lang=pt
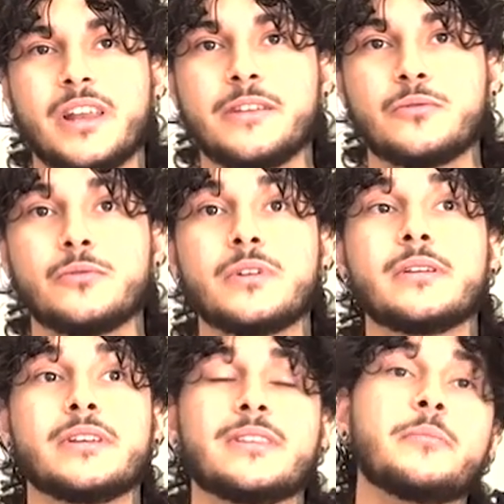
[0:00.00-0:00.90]
uma
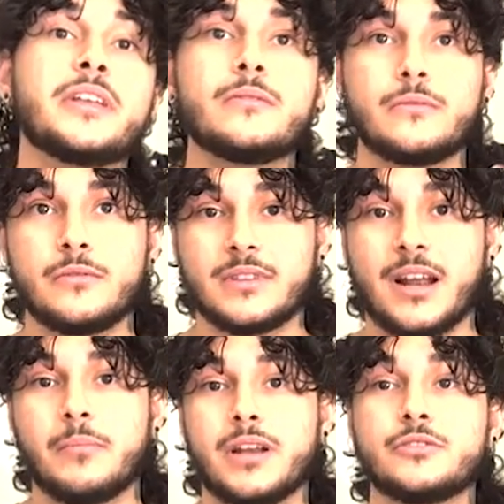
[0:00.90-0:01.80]
leitura e também do
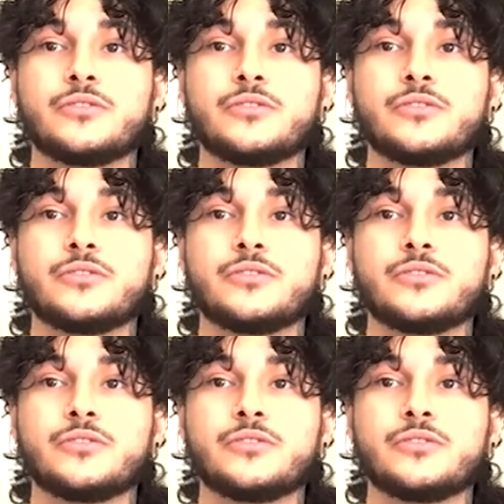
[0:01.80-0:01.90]
trabalho